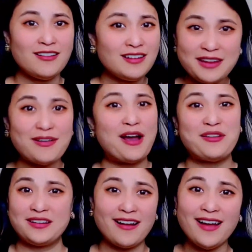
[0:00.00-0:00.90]
Nó đi vào
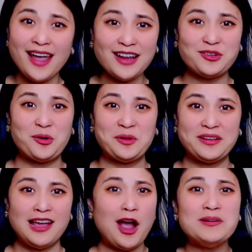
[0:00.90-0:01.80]
những cái đó hết
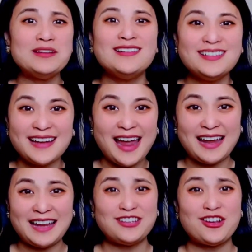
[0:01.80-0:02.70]
rồi. Không có dư
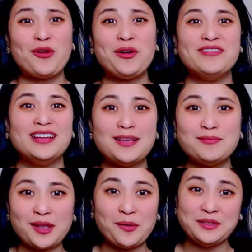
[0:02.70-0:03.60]
ra để cho quý vị
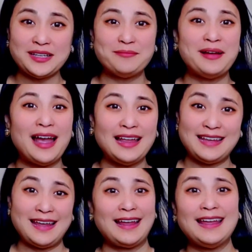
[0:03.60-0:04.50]
thêm 600,
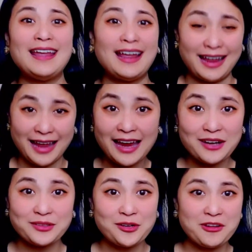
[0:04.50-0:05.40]
2.000 hay 1.200
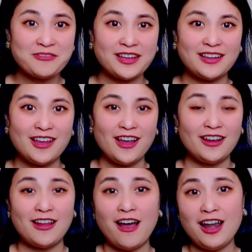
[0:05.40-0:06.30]
đâu thưa quý vị.
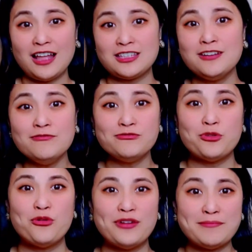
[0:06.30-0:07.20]
Đó là chính
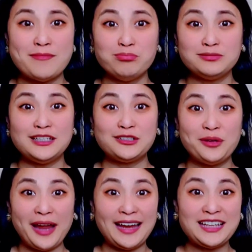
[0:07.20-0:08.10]
phủ phải móc tiền
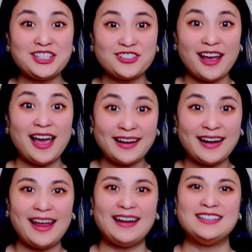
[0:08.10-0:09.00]
túi extra
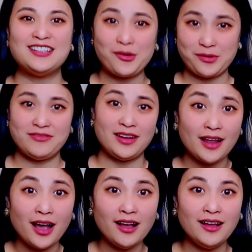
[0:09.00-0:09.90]
ra để cho quý vị
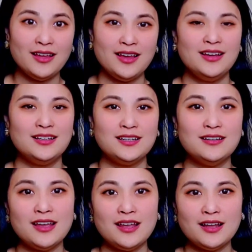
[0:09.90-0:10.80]
đó.
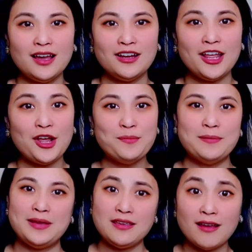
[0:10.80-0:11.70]
Cho nên á, nếu
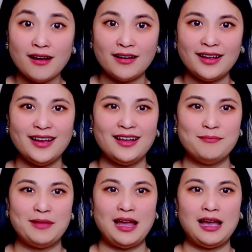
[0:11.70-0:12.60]
mà bây giờ đó
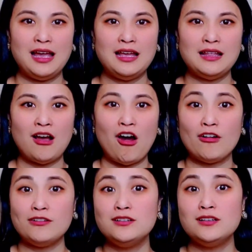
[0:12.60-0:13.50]
mà
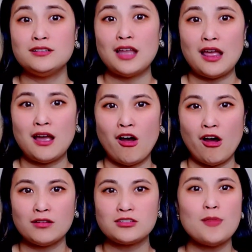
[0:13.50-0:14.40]
họ đưa để
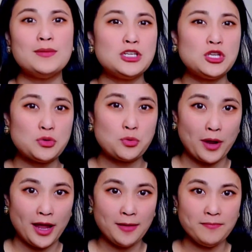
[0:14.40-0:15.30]
họ cho mình nhiều
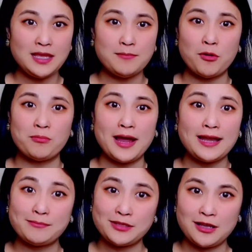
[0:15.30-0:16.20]
quá thì một
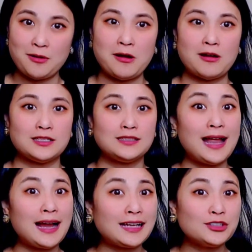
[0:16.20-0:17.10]
hai năm sau họ sẽ
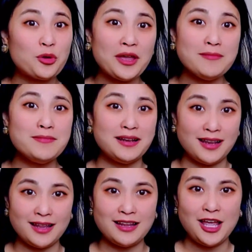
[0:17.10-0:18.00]
tăng cái thuế mình
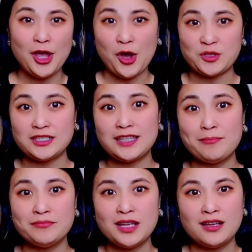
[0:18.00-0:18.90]
lên họ sẽ
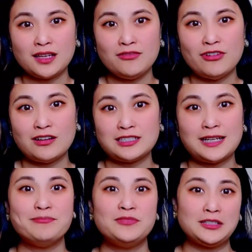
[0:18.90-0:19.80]
tăng cái phần
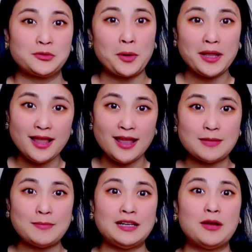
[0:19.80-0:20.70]
trăm tiền thuế lên để mình